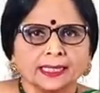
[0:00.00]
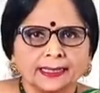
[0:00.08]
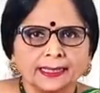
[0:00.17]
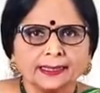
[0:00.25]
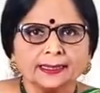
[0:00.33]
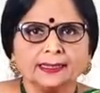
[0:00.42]

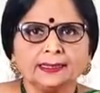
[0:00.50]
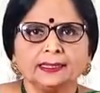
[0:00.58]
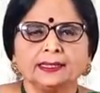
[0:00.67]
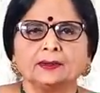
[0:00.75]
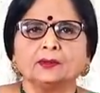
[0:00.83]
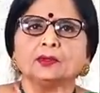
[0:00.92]
எண்ணங்கள்
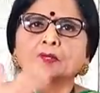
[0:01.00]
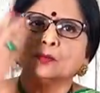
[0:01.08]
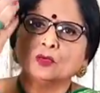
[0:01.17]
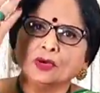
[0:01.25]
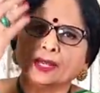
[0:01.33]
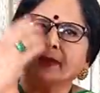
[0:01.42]
உங்கள்
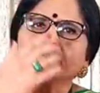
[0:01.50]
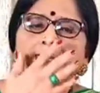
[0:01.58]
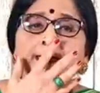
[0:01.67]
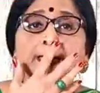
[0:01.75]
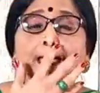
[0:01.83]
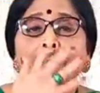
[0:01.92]
மூளை
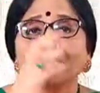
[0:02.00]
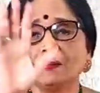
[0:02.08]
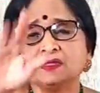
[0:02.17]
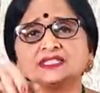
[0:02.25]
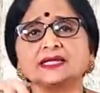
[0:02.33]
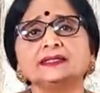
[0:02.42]
இது
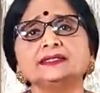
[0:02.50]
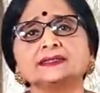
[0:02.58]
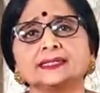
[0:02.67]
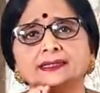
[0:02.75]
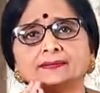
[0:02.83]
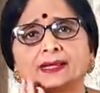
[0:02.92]
எல்லாமும் சேர்ந்து
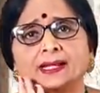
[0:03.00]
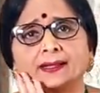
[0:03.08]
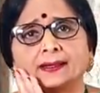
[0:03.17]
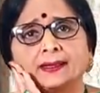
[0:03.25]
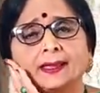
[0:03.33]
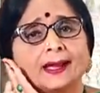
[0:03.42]
செய்யுது வேலை
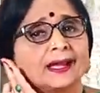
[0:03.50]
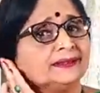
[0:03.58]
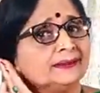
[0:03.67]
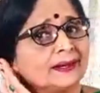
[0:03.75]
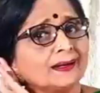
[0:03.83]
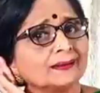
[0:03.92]

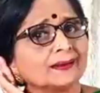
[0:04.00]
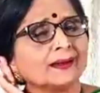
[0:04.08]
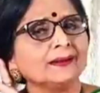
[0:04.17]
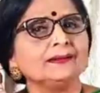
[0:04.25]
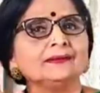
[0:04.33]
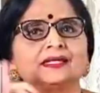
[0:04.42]
அதனால
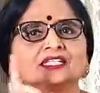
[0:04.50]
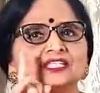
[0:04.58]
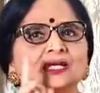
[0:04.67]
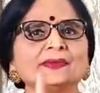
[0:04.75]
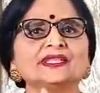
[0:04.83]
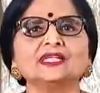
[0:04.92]
தான்
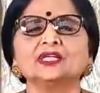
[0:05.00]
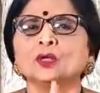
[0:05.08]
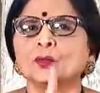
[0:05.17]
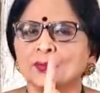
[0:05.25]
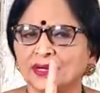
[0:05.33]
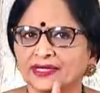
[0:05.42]
ஜபத்துக்கு
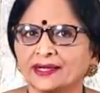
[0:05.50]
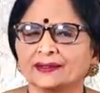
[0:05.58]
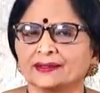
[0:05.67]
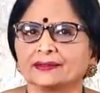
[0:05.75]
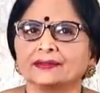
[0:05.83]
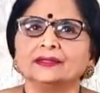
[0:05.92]
ரொம்ப
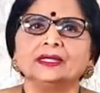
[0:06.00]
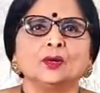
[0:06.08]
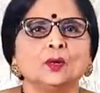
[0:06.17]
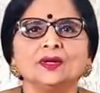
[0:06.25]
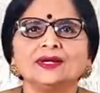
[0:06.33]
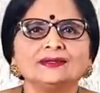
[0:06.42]
மரியாதை
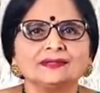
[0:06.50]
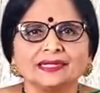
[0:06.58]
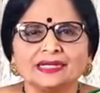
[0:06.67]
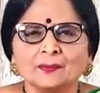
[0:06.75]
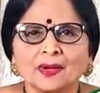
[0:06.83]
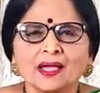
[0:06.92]
உங்களுக்கு
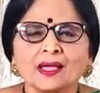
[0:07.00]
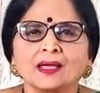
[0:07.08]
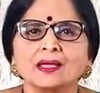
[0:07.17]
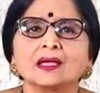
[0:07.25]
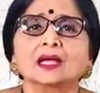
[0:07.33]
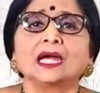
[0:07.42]
தெரியுமா
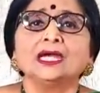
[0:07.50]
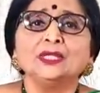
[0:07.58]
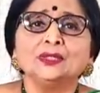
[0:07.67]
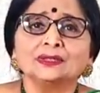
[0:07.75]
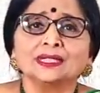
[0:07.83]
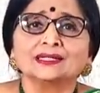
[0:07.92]

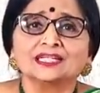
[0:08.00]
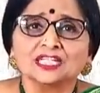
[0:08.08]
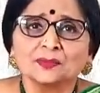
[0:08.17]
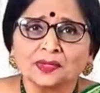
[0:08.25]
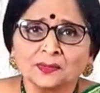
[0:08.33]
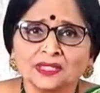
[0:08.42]
கலியுகத்தில்
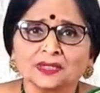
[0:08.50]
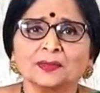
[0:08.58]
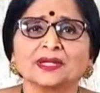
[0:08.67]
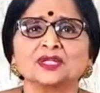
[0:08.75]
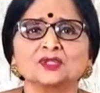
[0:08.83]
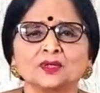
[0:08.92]
கிருஷ்ண பரமாத்மா
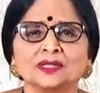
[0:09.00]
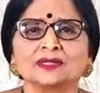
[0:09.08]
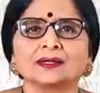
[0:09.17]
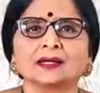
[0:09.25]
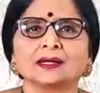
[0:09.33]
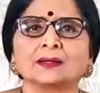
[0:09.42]
என்ன
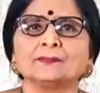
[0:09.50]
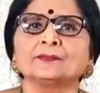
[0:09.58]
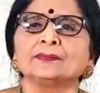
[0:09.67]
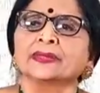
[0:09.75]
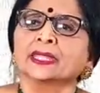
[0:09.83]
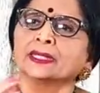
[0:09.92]
சொல்லியிருக்காருன்னா
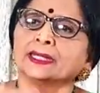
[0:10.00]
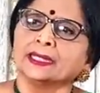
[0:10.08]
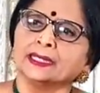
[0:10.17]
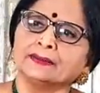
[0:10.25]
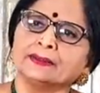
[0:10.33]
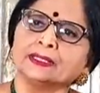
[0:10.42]

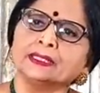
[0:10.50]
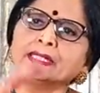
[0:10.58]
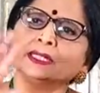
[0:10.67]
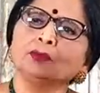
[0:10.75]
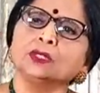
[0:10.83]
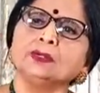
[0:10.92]
என்னை
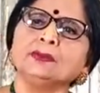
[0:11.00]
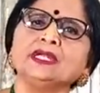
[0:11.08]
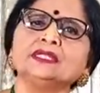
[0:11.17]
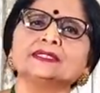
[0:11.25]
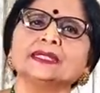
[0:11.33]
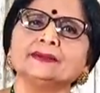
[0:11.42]
வந்தடைய ஒன்றுமே
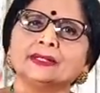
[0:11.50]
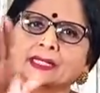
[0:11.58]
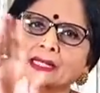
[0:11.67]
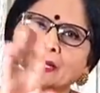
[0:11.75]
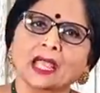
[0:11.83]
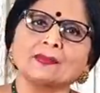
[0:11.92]
நீ செய்ய
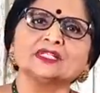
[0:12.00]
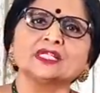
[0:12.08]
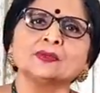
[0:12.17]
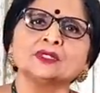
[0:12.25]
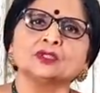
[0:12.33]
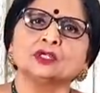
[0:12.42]
வேண்டாம்
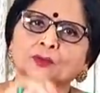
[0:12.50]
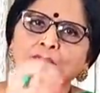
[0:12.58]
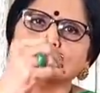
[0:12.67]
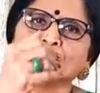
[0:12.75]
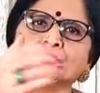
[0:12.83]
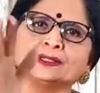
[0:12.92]
நாபஜபம் சொல்லு
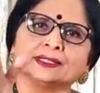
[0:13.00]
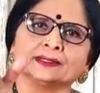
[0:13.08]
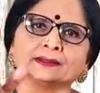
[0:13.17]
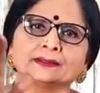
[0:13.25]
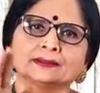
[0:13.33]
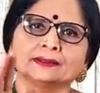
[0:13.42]
போதுன்ட்டார்
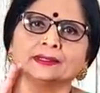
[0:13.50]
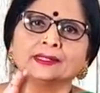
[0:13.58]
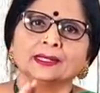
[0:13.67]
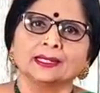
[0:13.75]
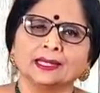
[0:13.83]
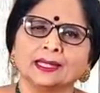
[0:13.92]

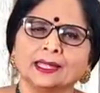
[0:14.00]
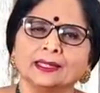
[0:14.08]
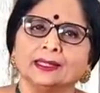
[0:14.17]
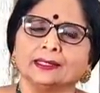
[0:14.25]
இல்லை